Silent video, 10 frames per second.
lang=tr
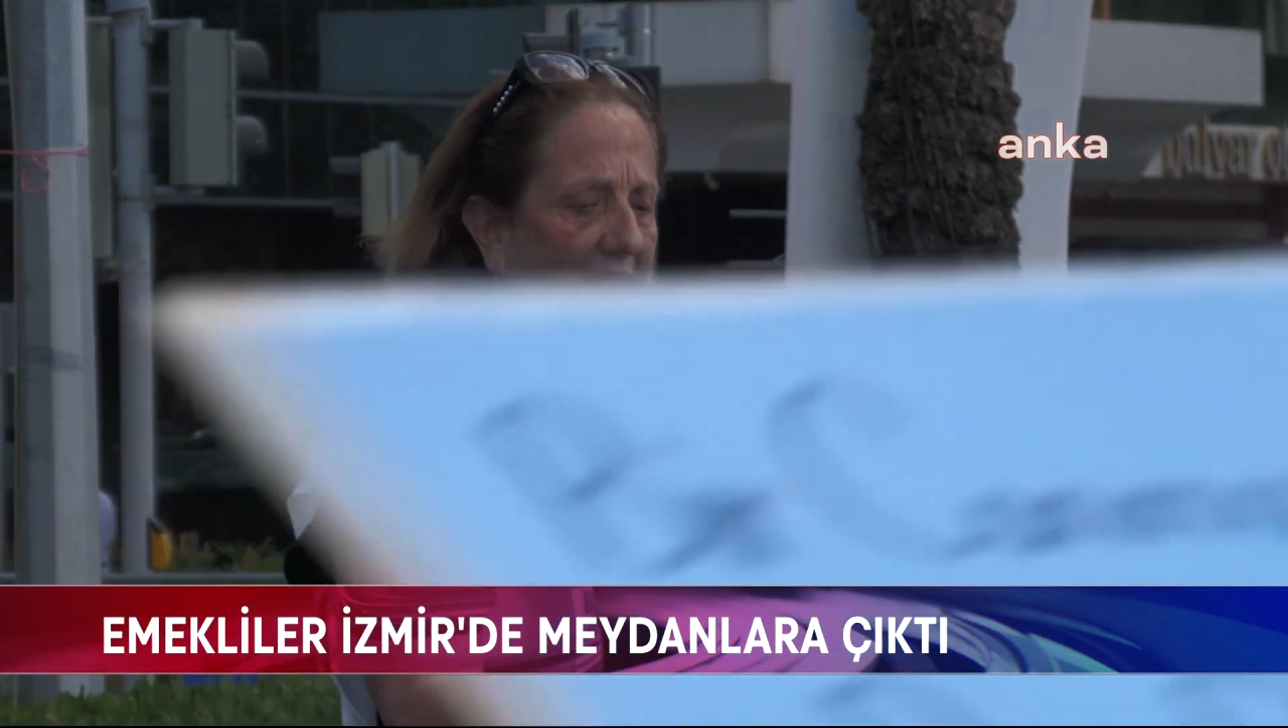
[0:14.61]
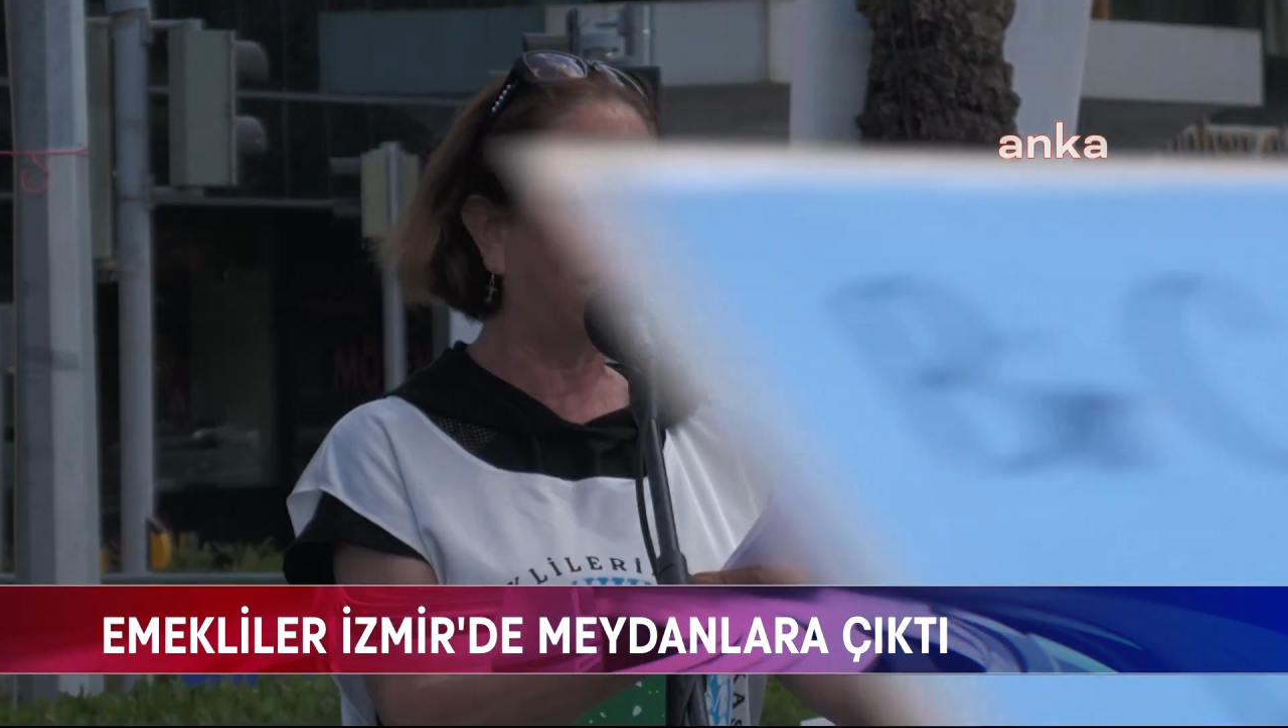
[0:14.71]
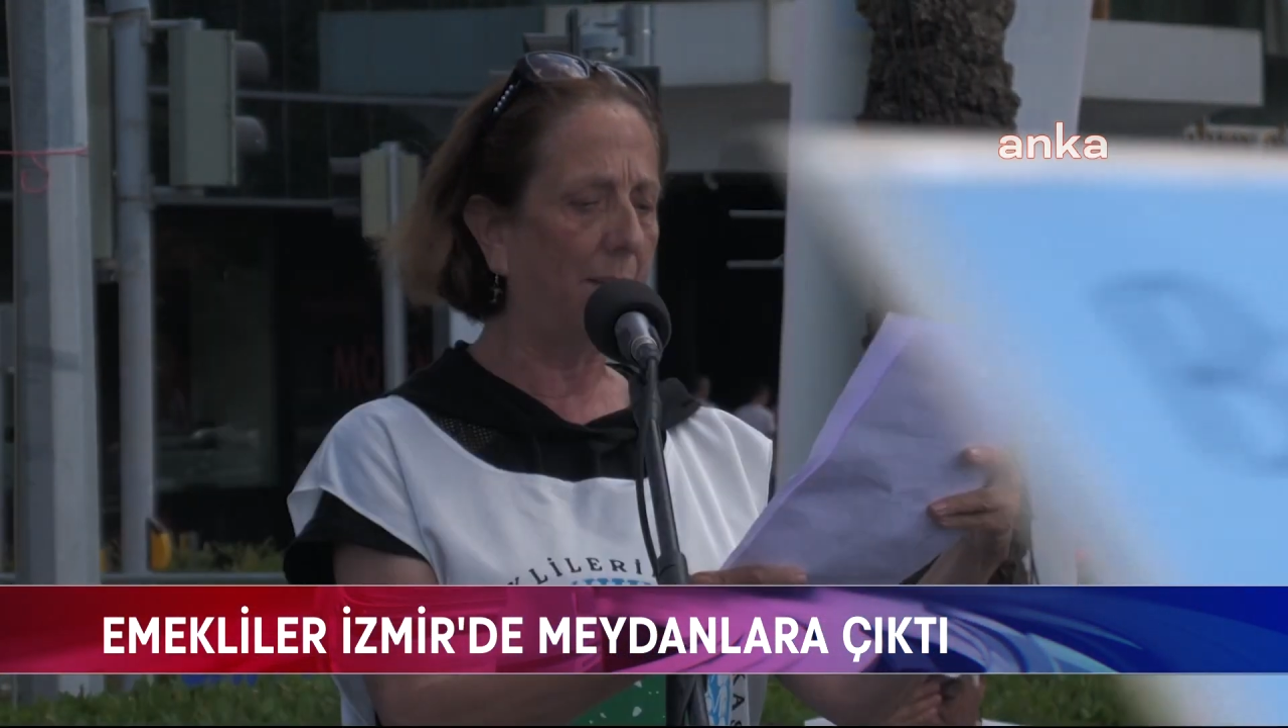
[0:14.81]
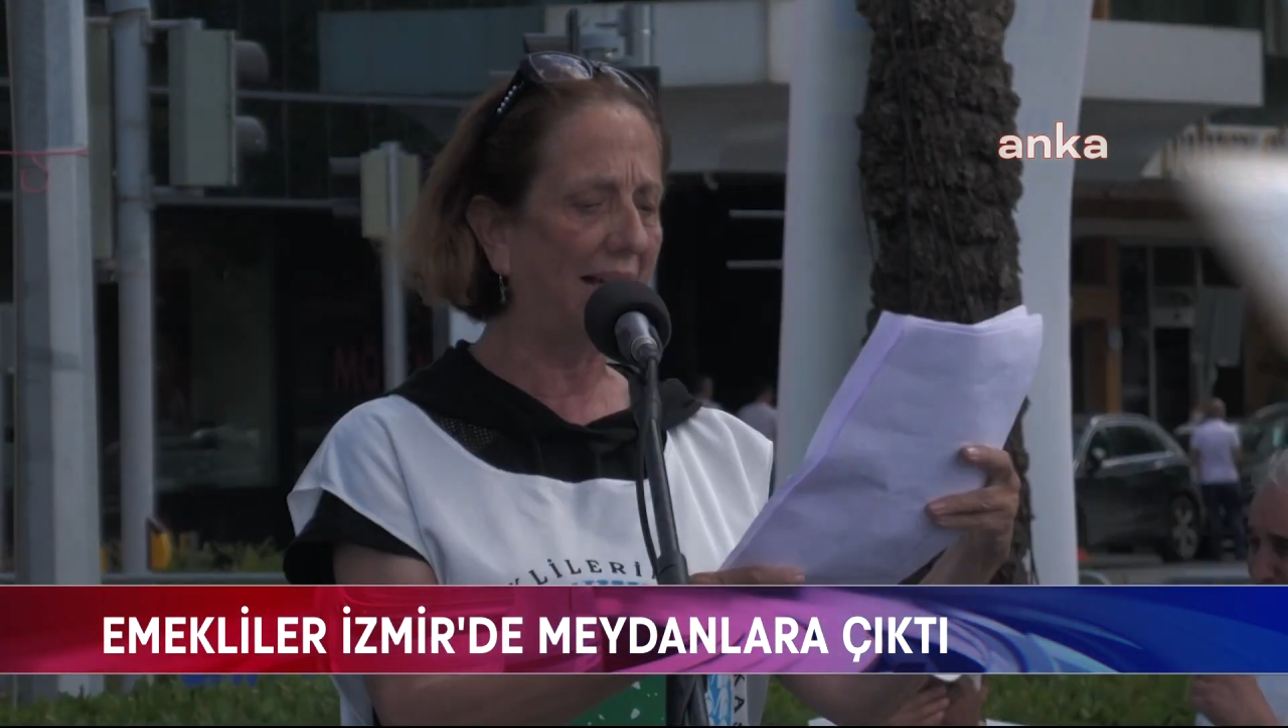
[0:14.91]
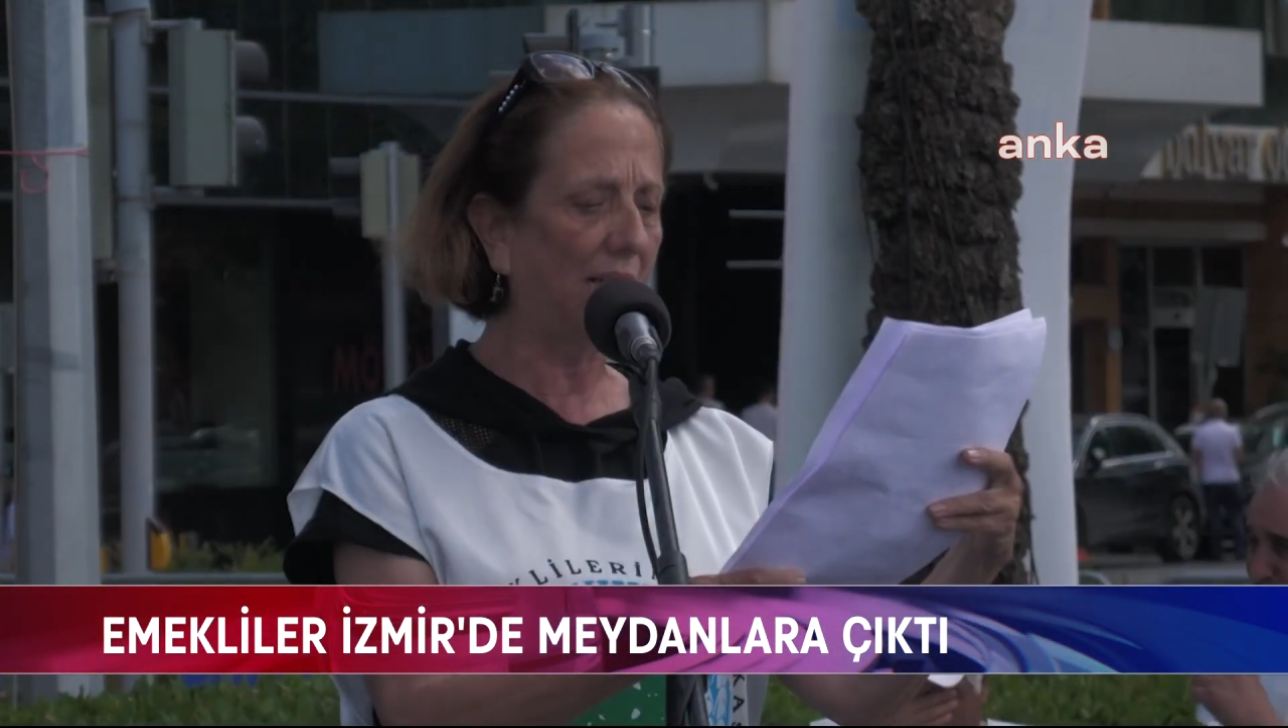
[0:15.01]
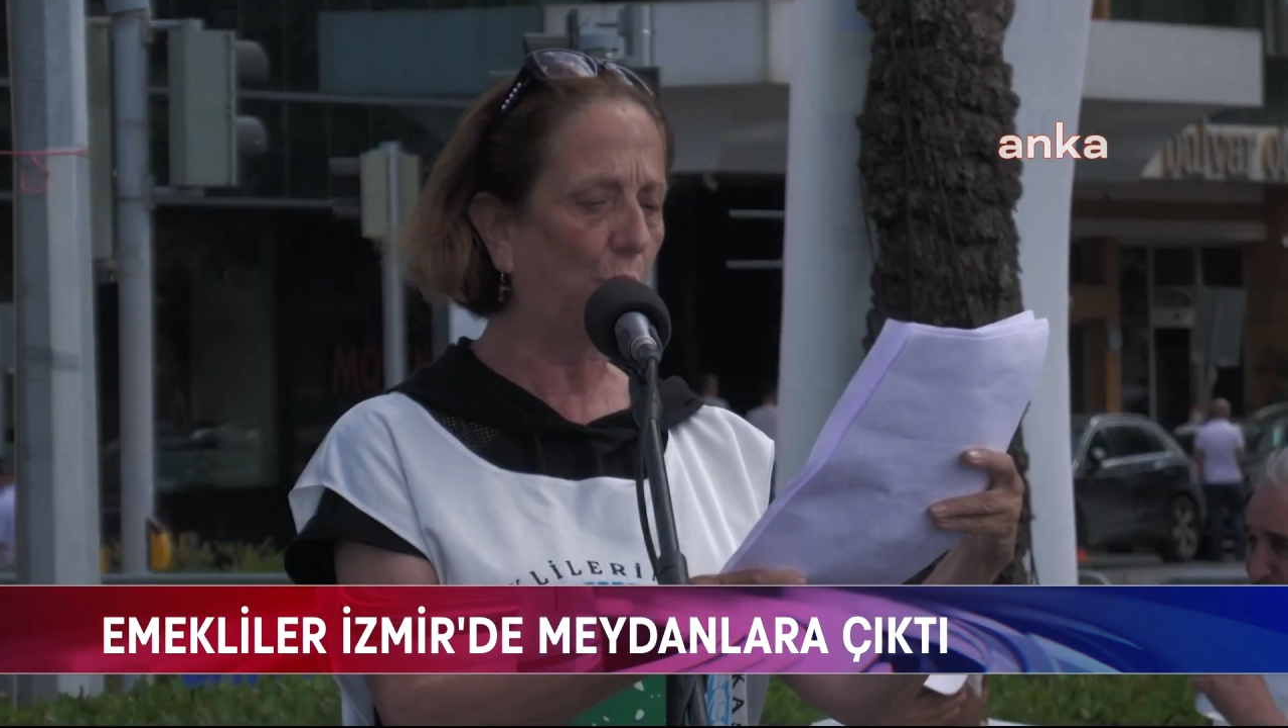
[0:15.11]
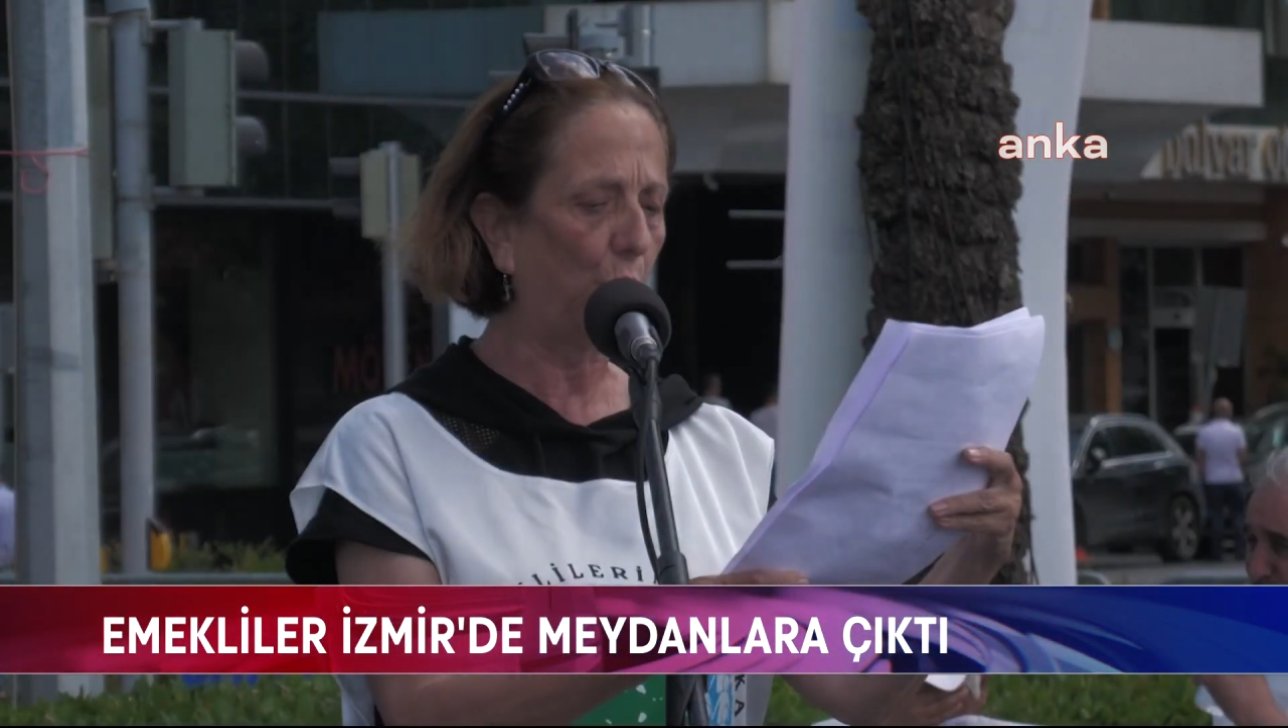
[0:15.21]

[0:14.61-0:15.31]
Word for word: emekli